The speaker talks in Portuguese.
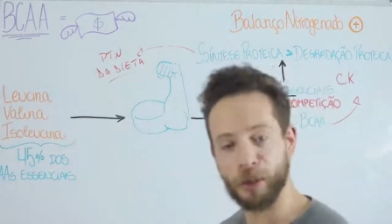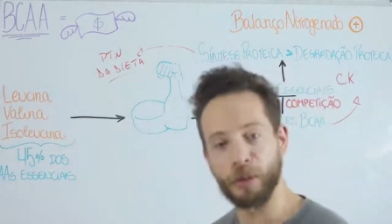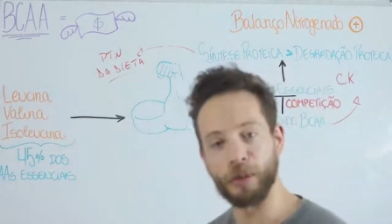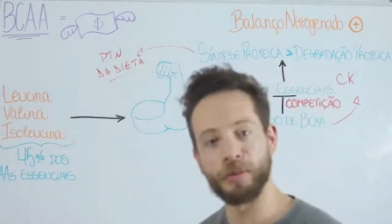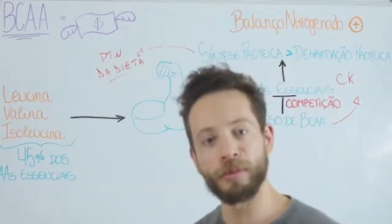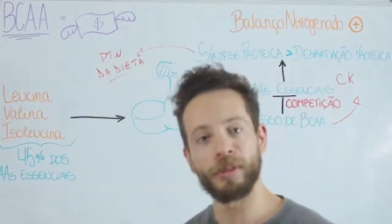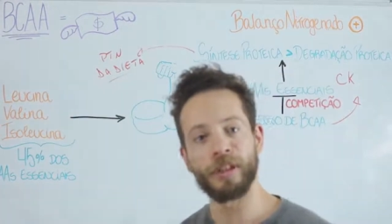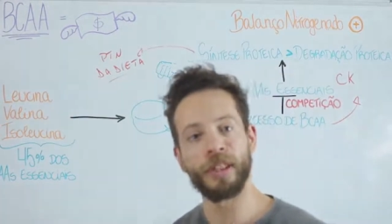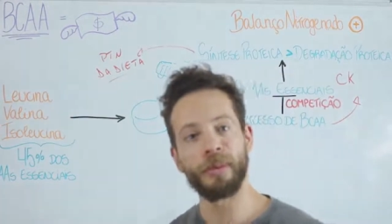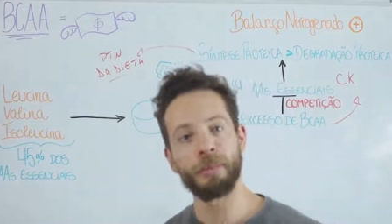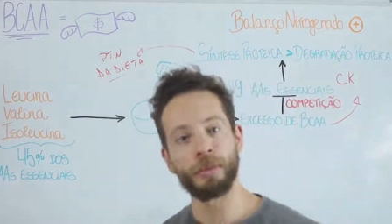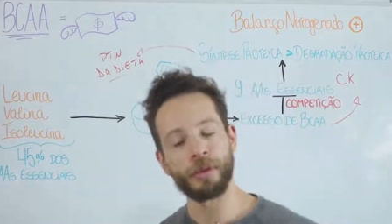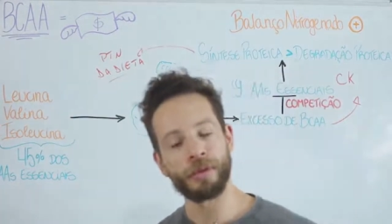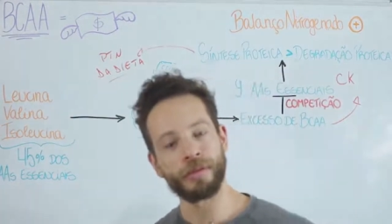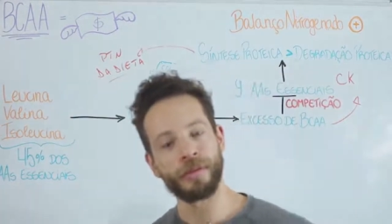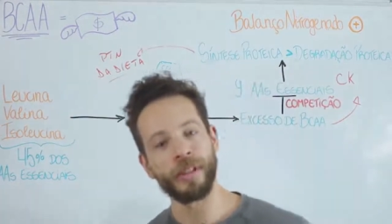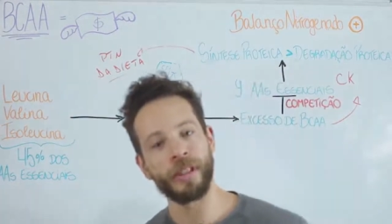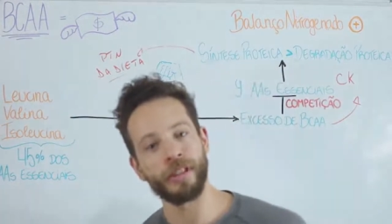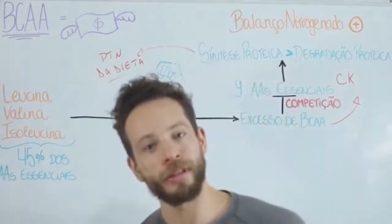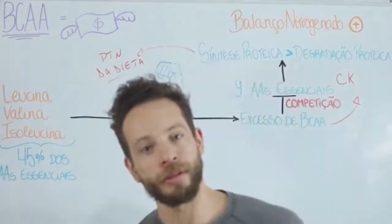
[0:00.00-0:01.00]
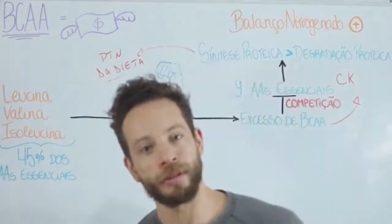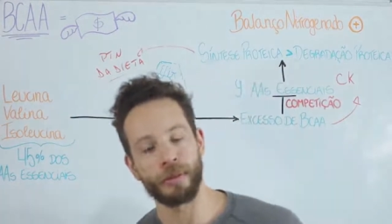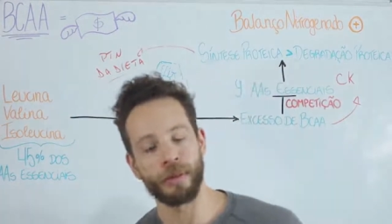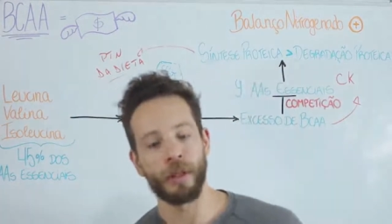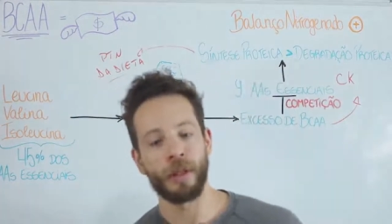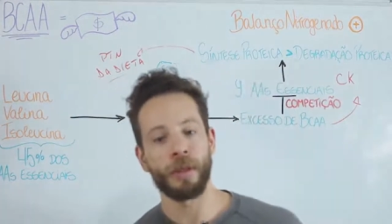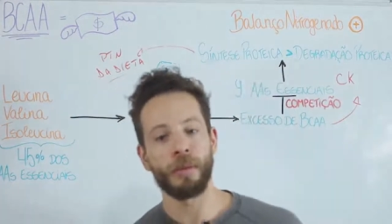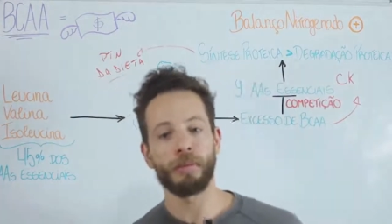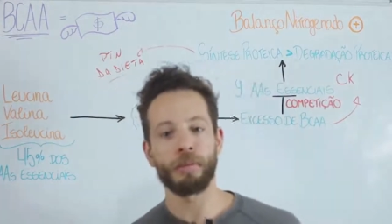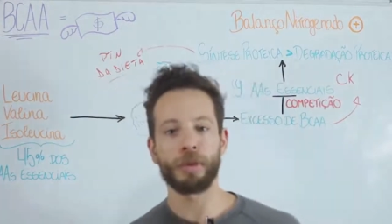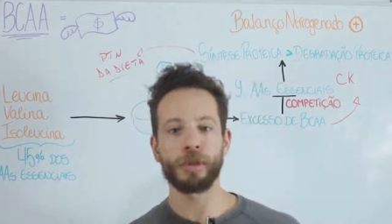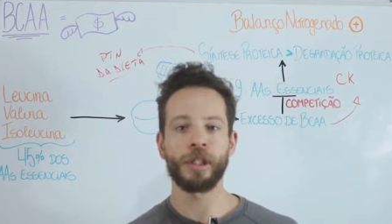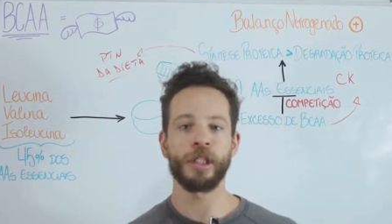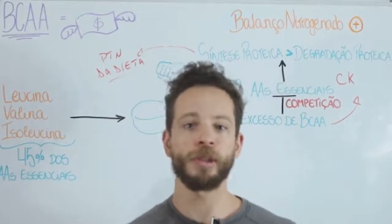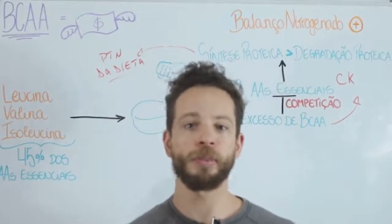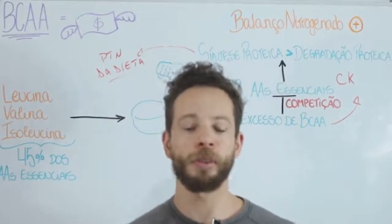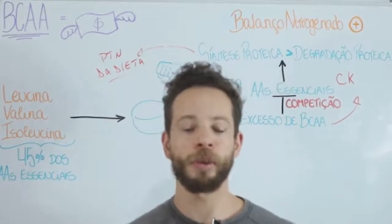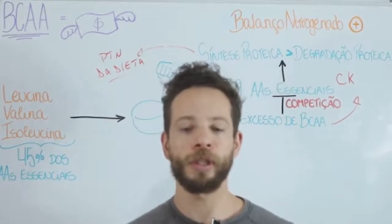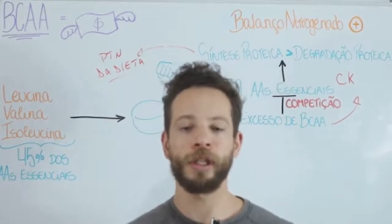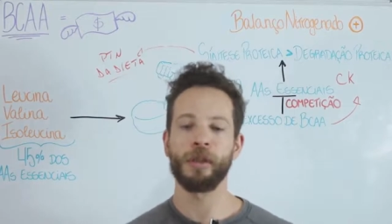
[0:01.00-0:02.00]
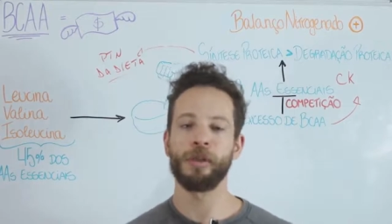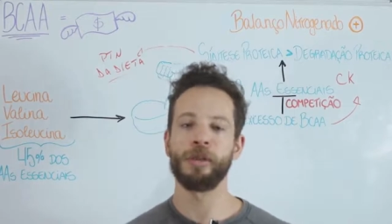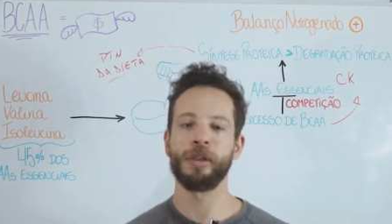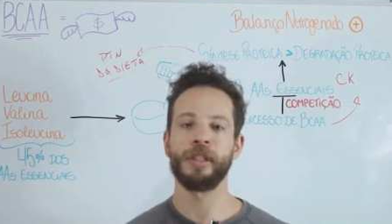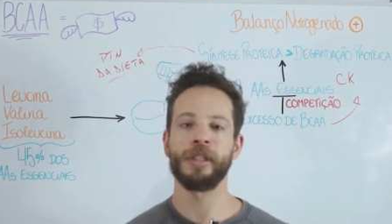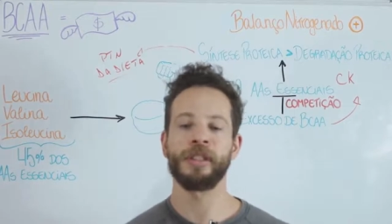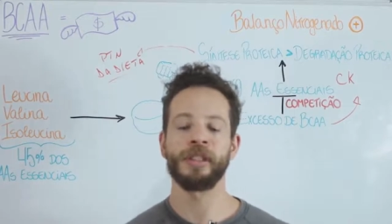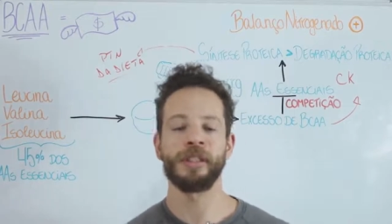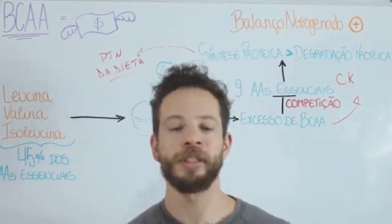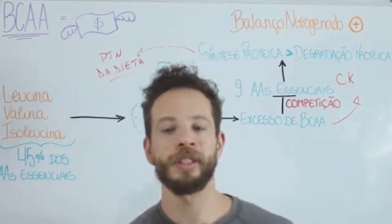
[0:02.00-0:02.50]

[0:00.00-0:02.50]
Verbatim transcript: com triptofano por transportadores.